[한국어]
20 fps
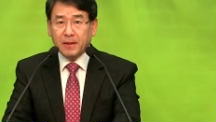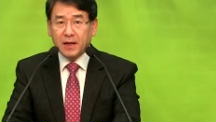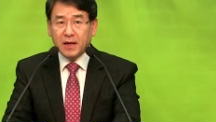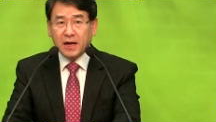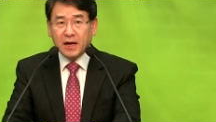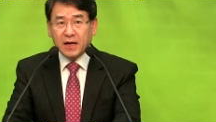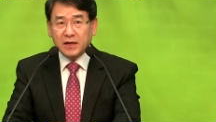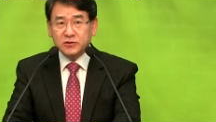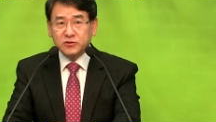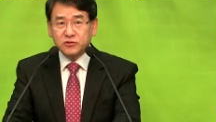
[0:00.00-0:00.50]

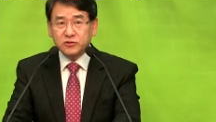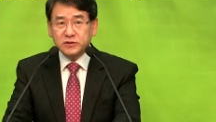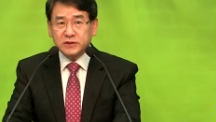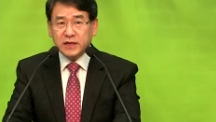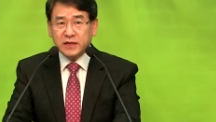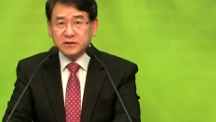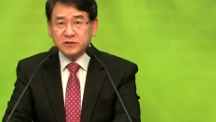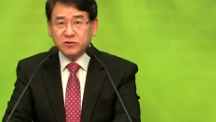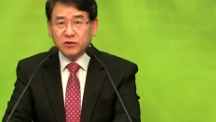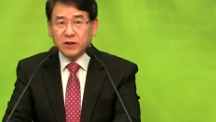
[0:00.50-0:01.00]
아주
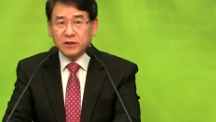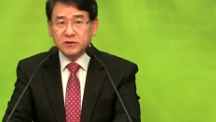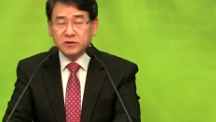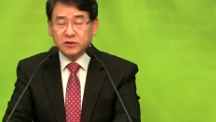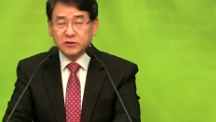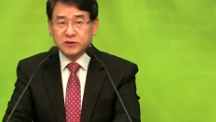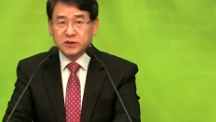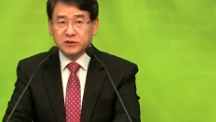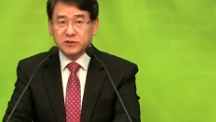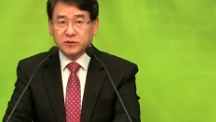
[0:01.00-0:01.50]
사소한
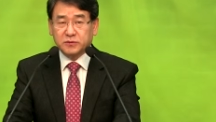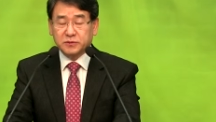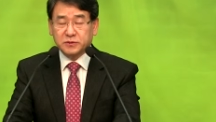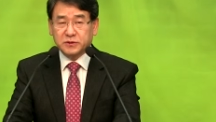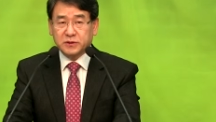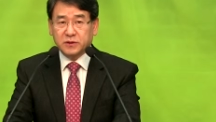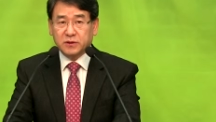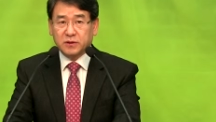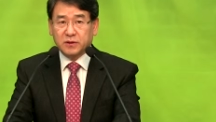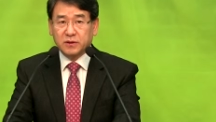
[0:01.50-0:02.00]

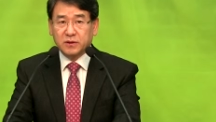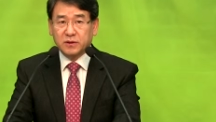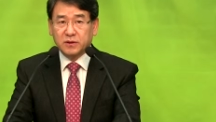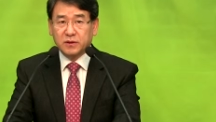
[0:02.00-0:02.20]
것에서부터